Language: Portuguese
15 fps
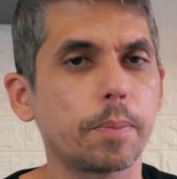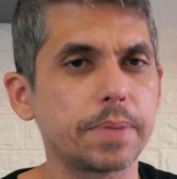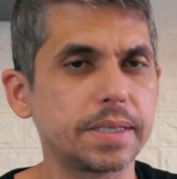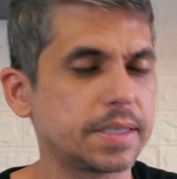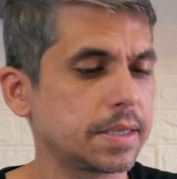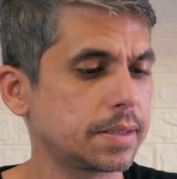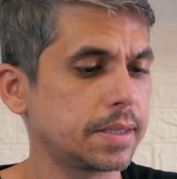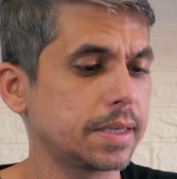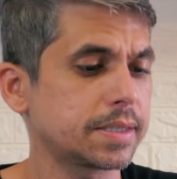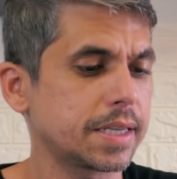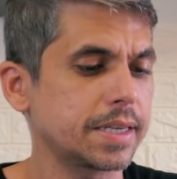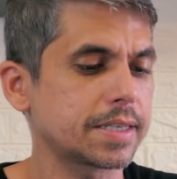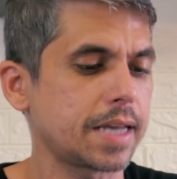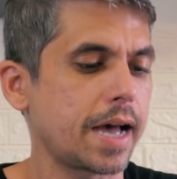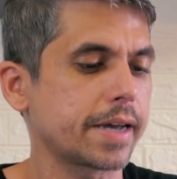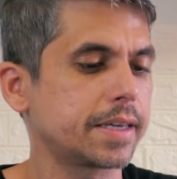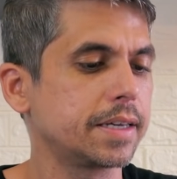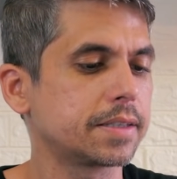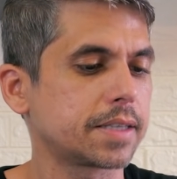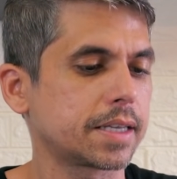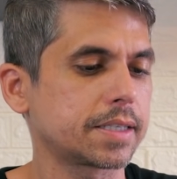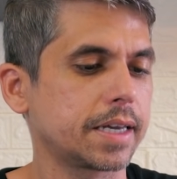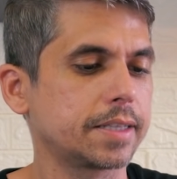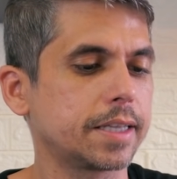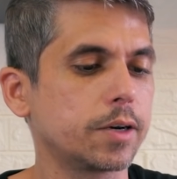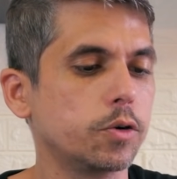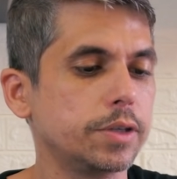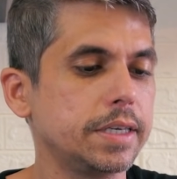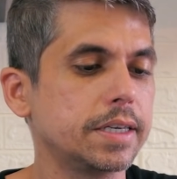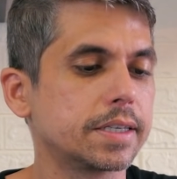precisa deslizar aqui entre as
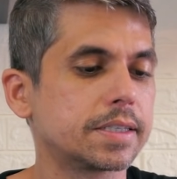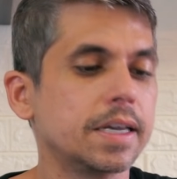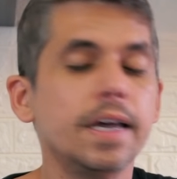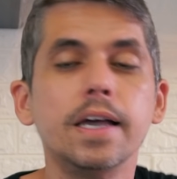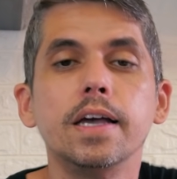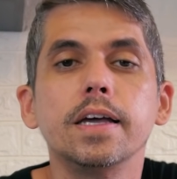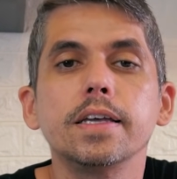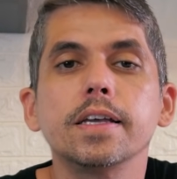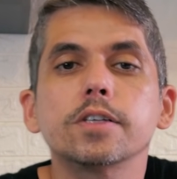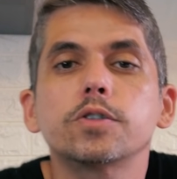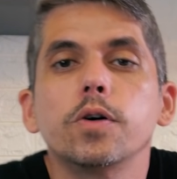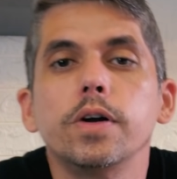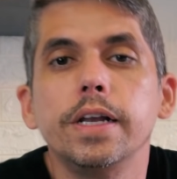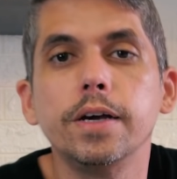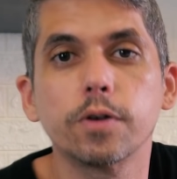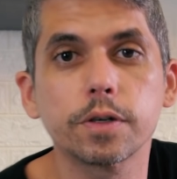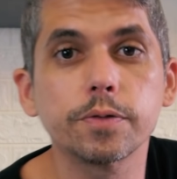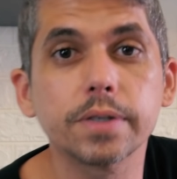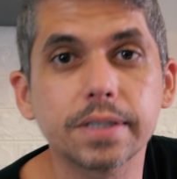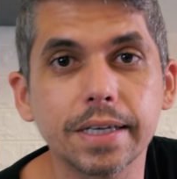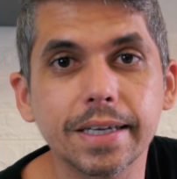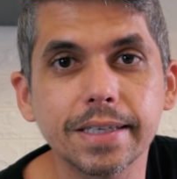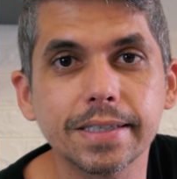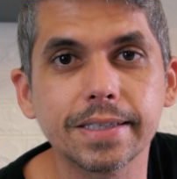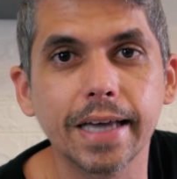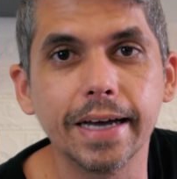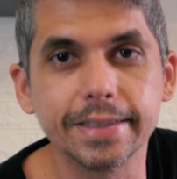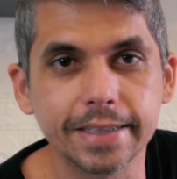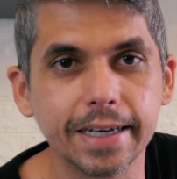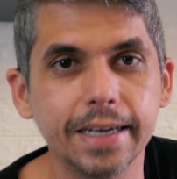categorias e escolher o que você
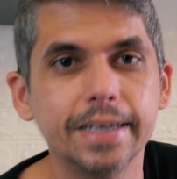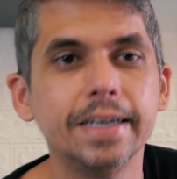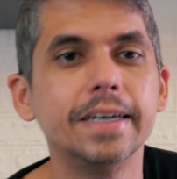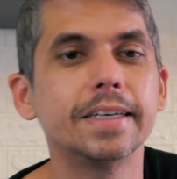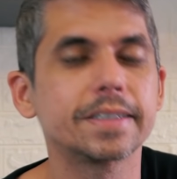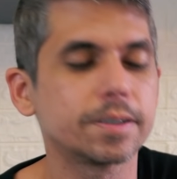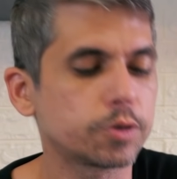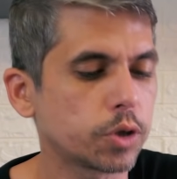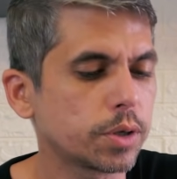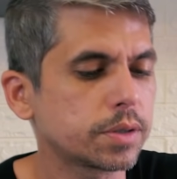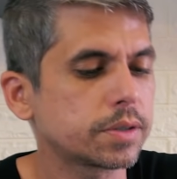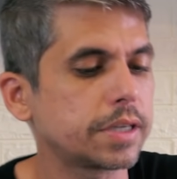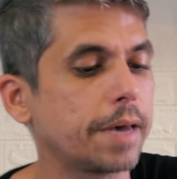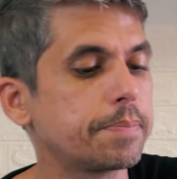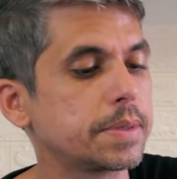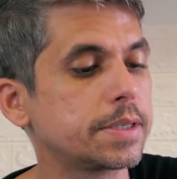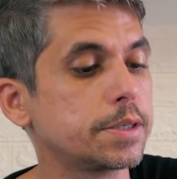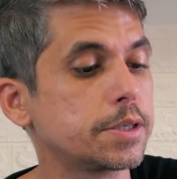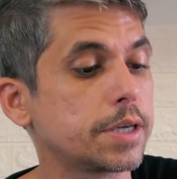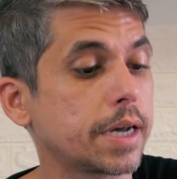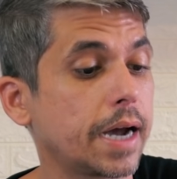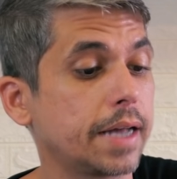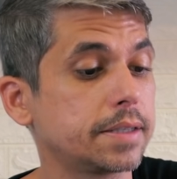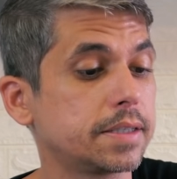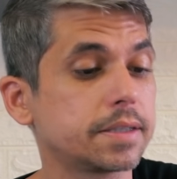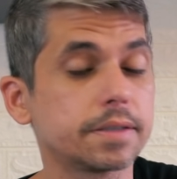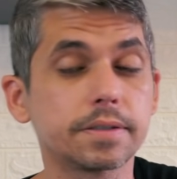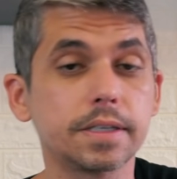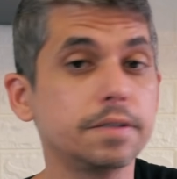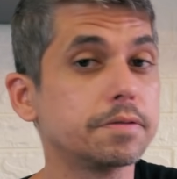quiser, né? São todos os apps indicados,
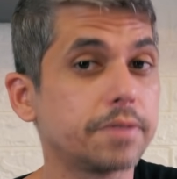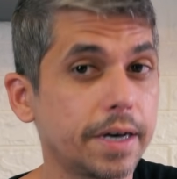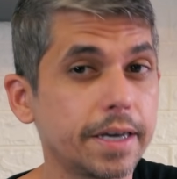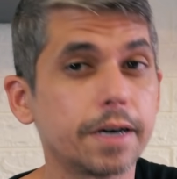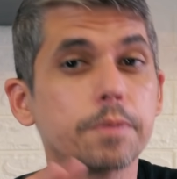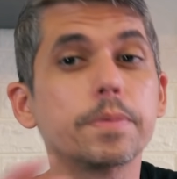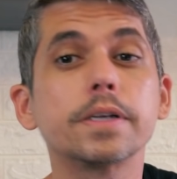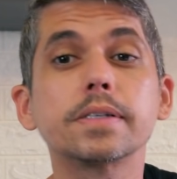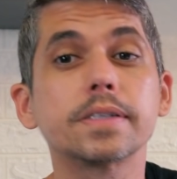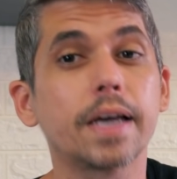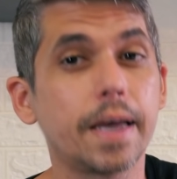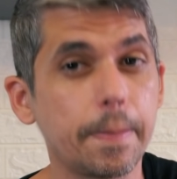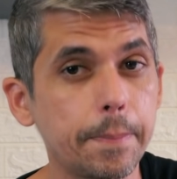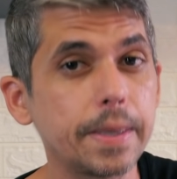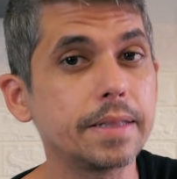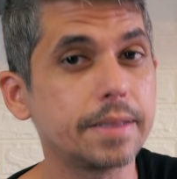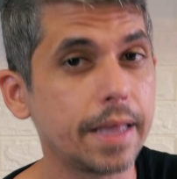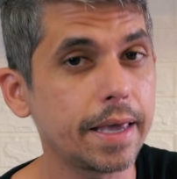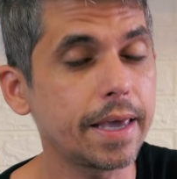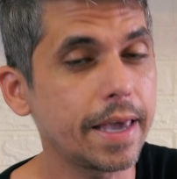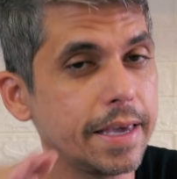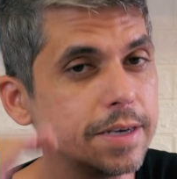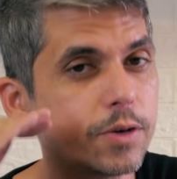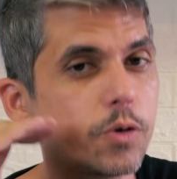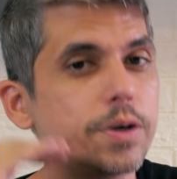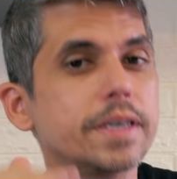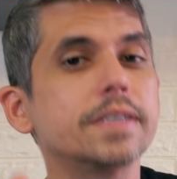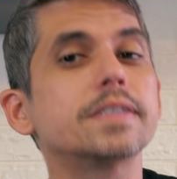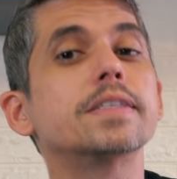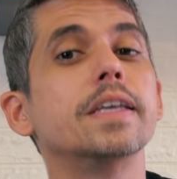então você não vai realmente se arrepender em
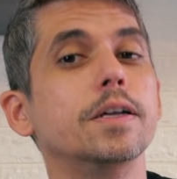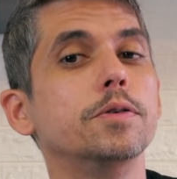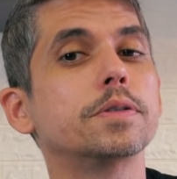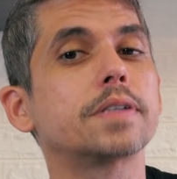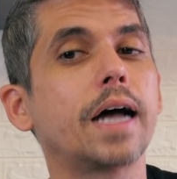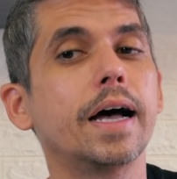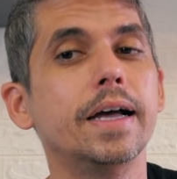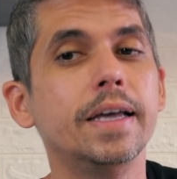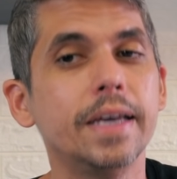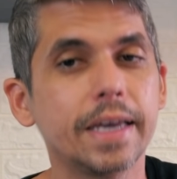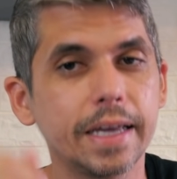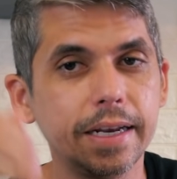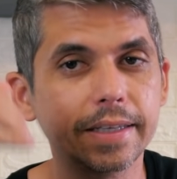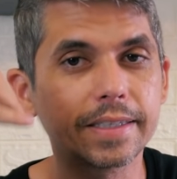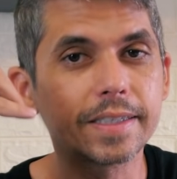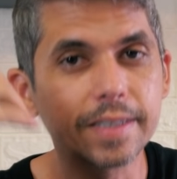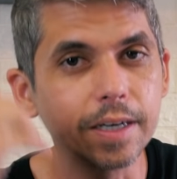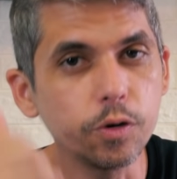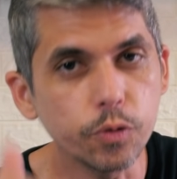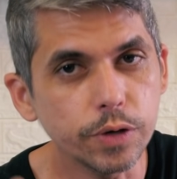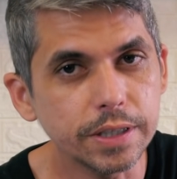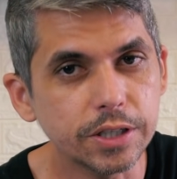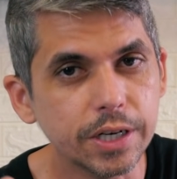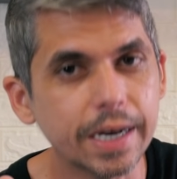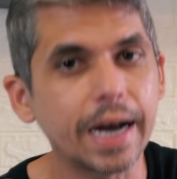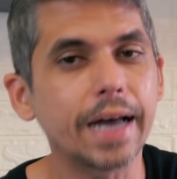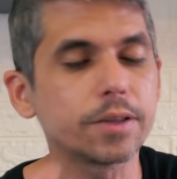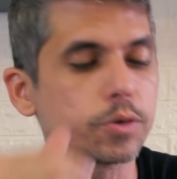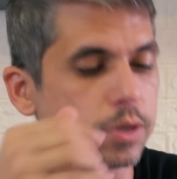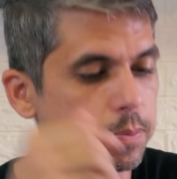conhecê-los, tá? Eles são
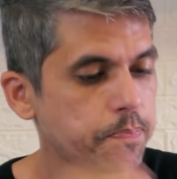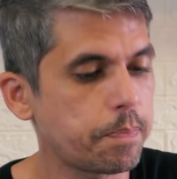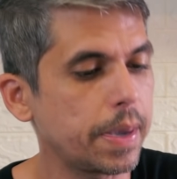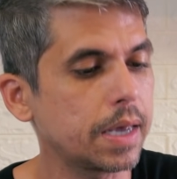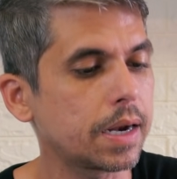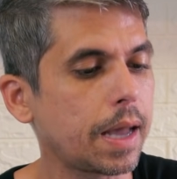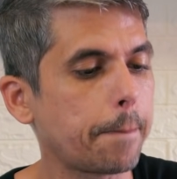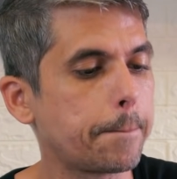indicados pela